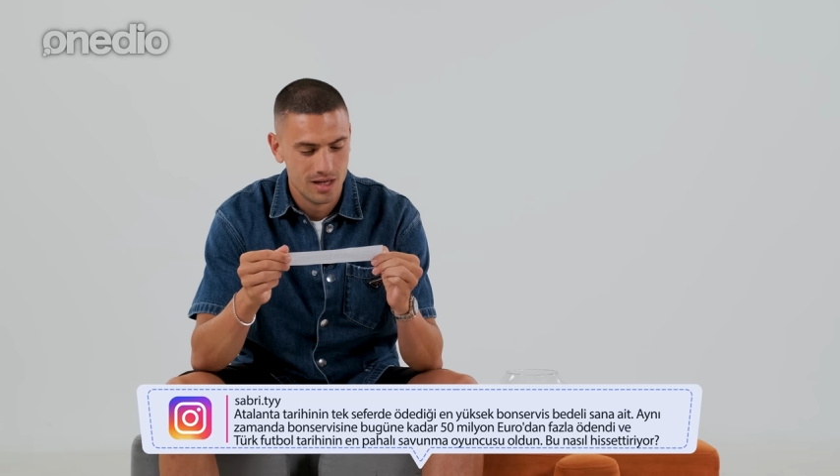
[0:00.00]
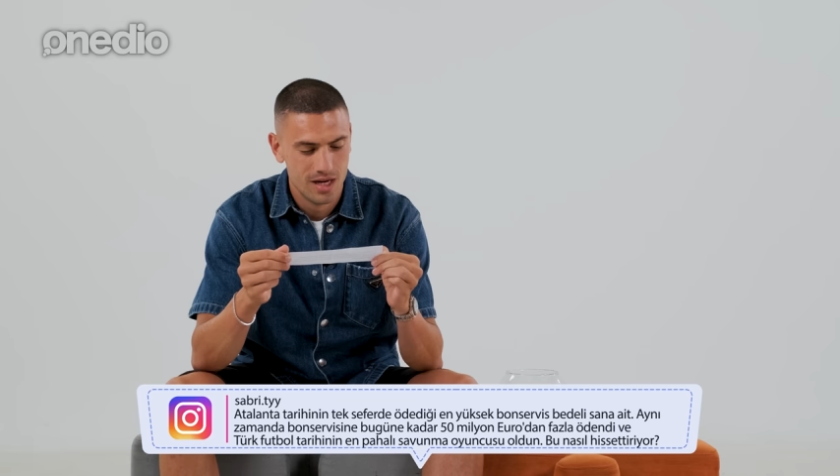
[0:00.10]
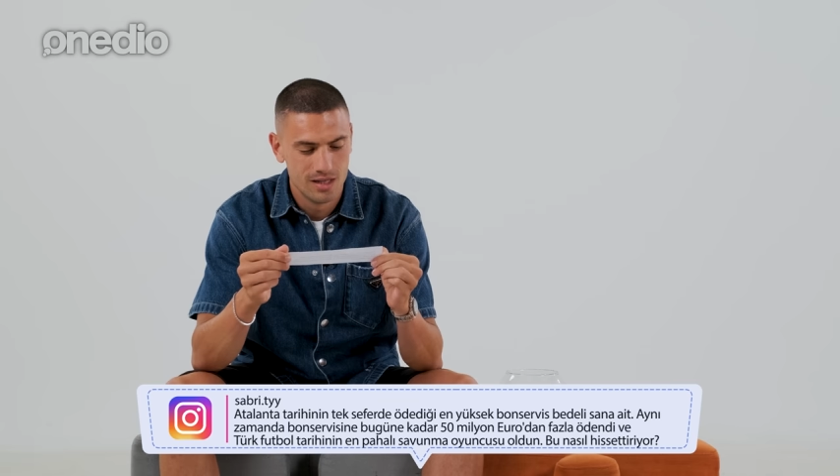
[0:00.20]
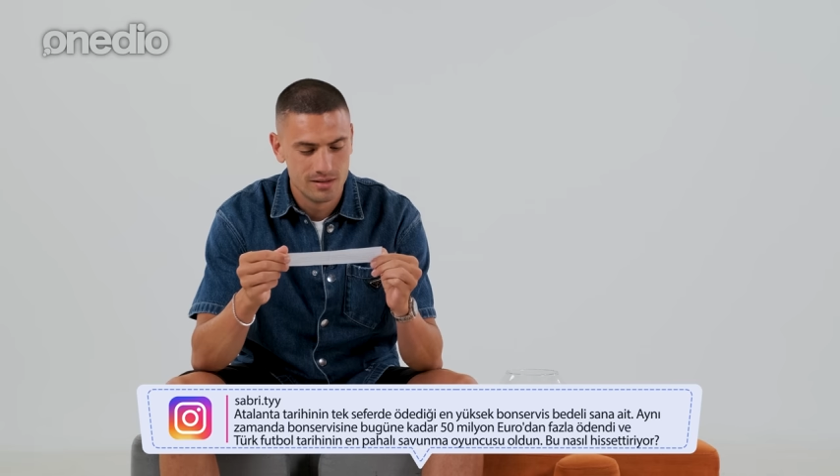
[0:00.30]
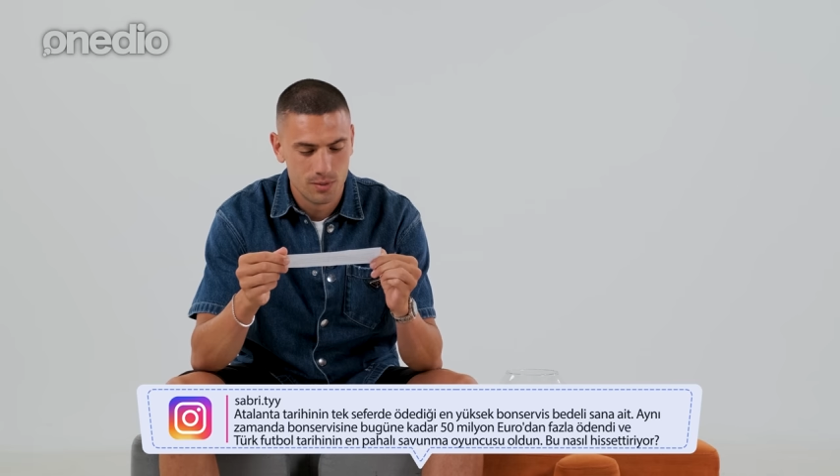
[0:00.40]

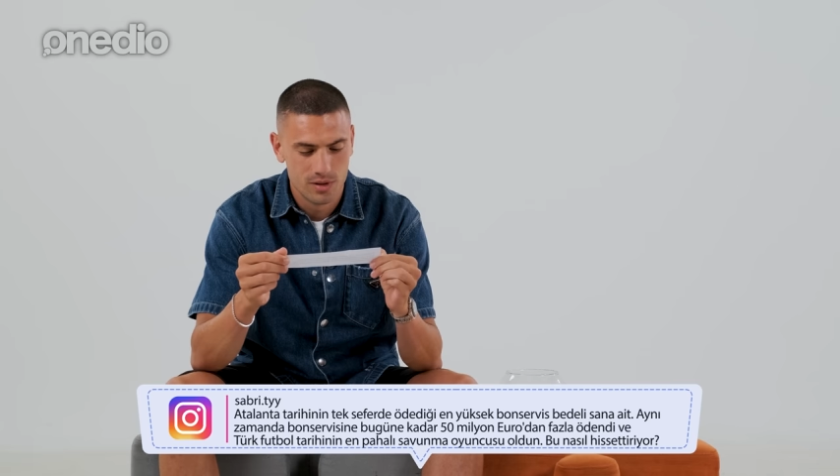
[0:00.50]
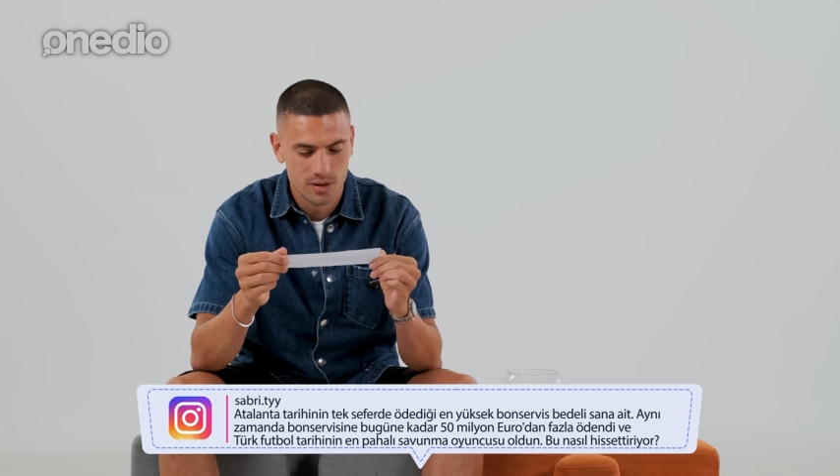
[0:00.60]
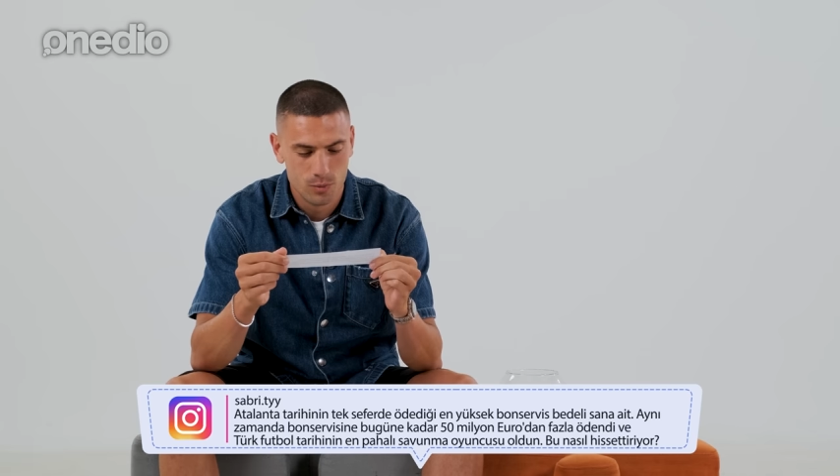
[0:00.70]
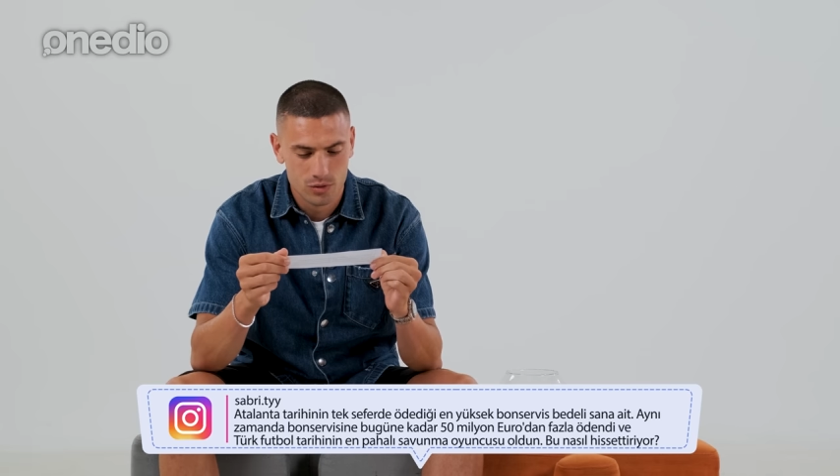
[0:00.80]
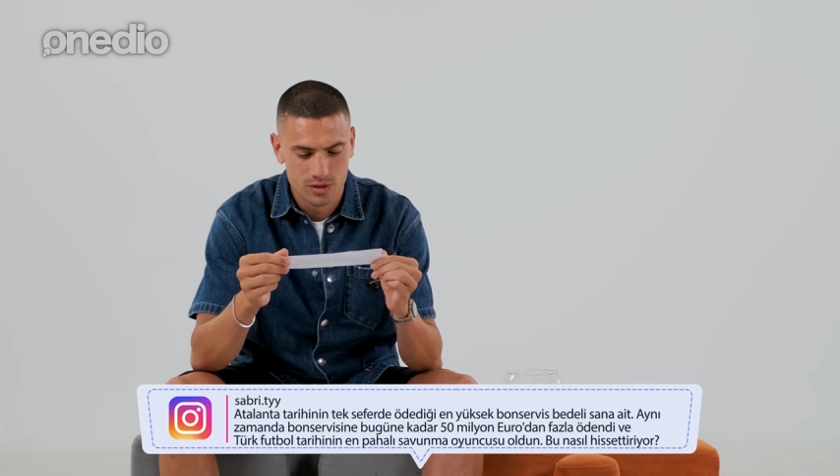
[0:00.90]
Aynı
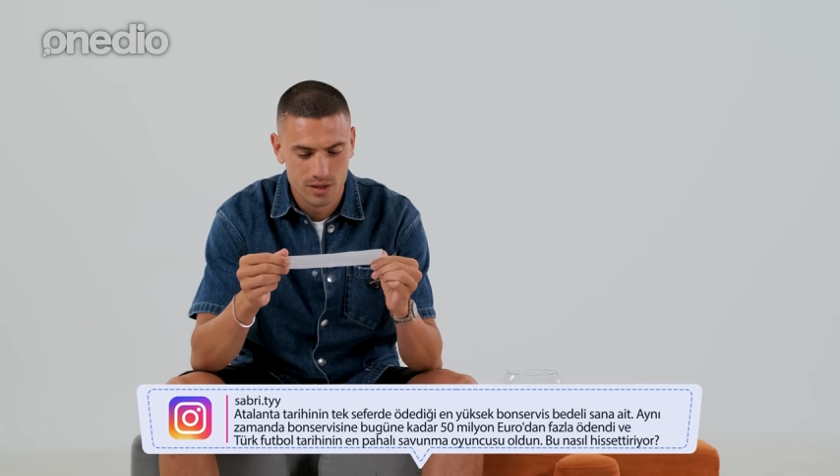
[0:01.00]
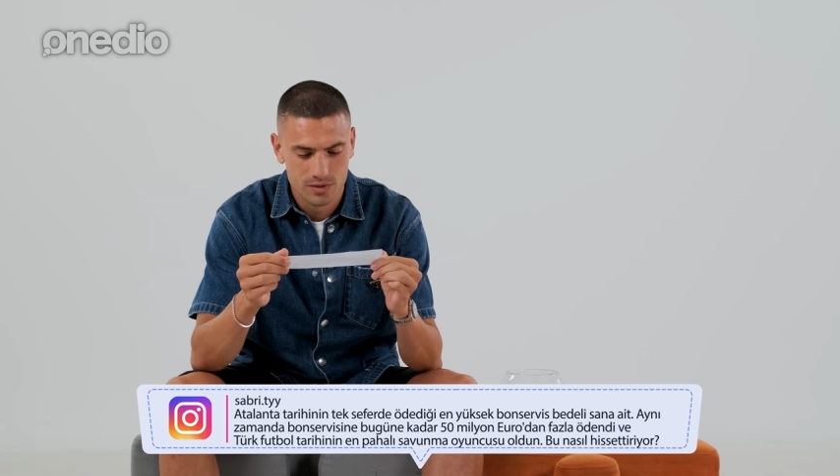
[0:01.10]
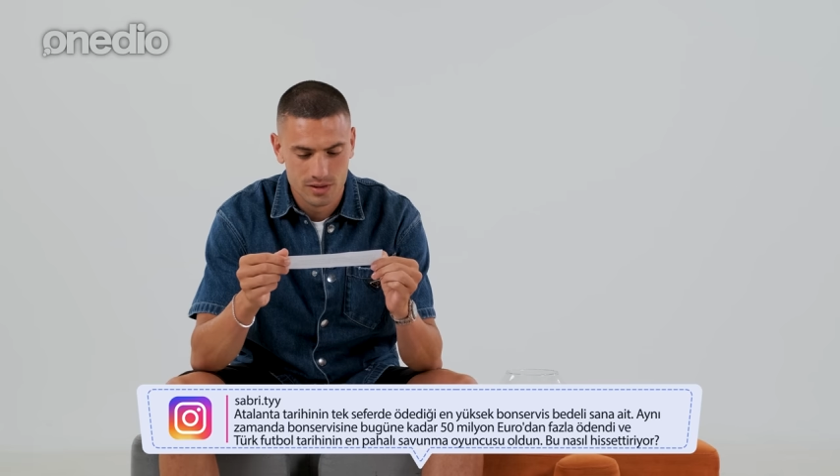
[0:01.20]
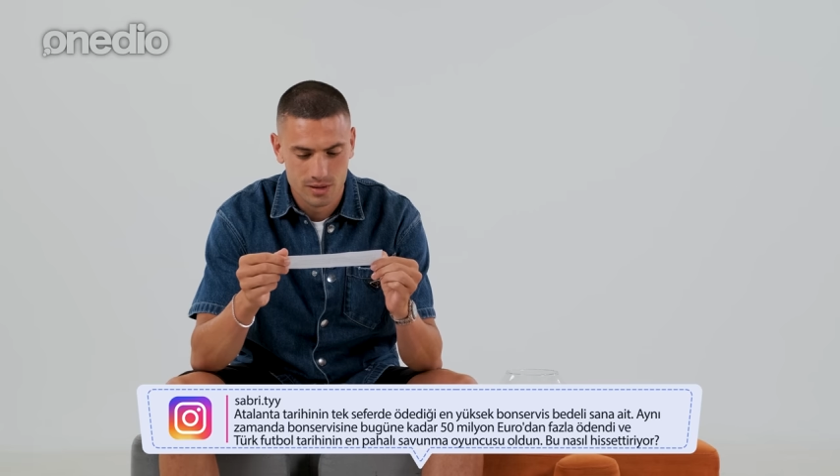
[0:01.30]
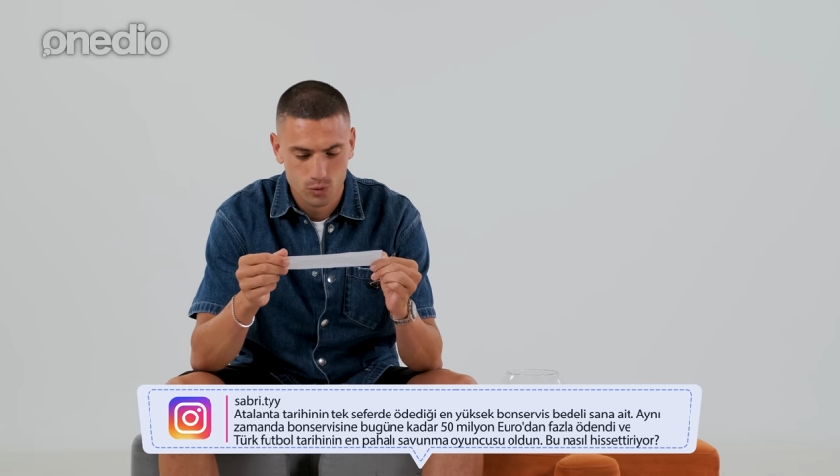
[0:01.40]
zamanda
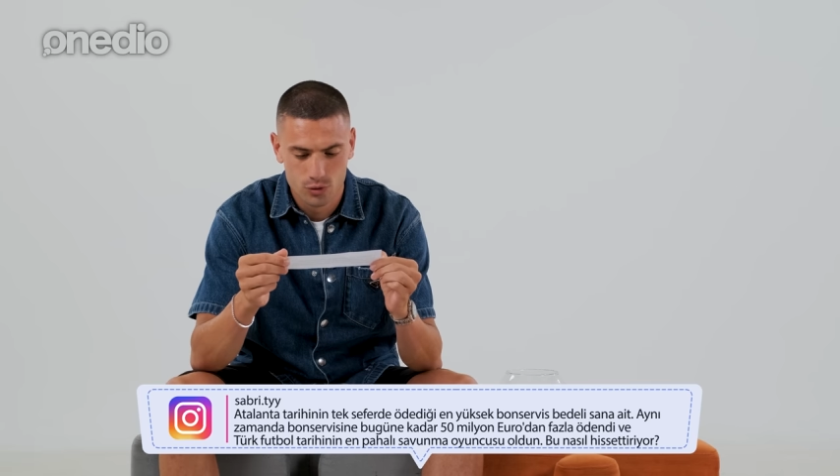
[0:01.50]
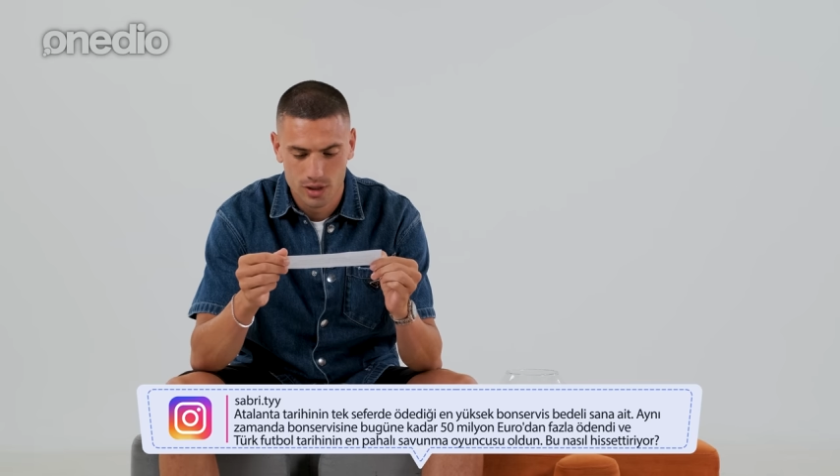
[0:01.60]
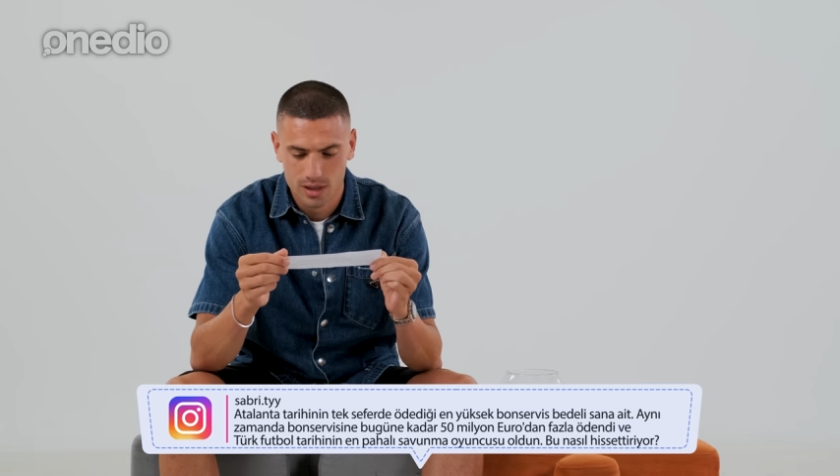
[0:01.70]
bonservisine bugüne